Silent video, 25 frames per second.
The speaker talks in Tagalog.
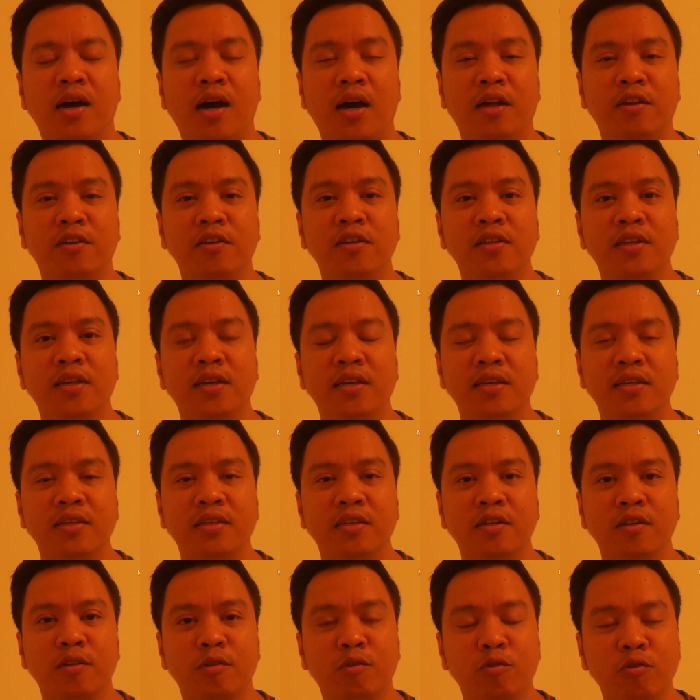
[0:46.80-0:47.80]
ano yun eh,
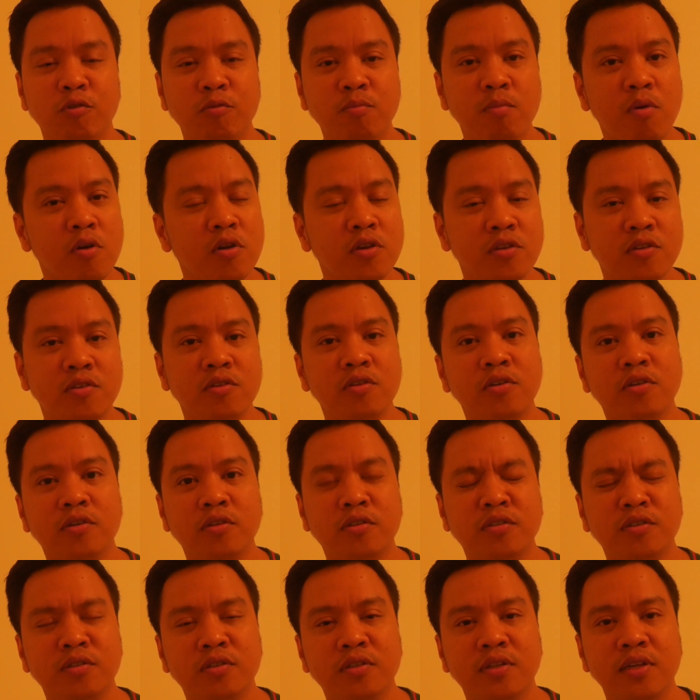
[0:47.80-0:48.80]
two boys
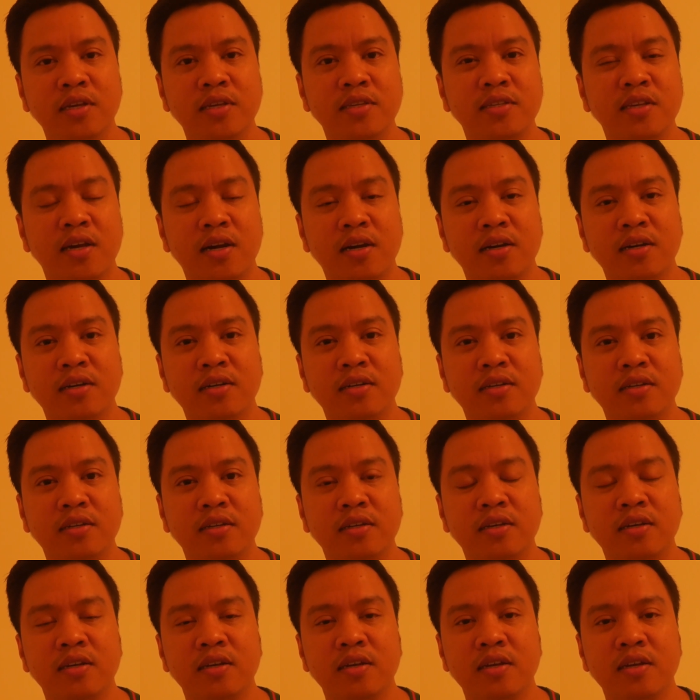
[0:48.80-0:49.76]
yun, isang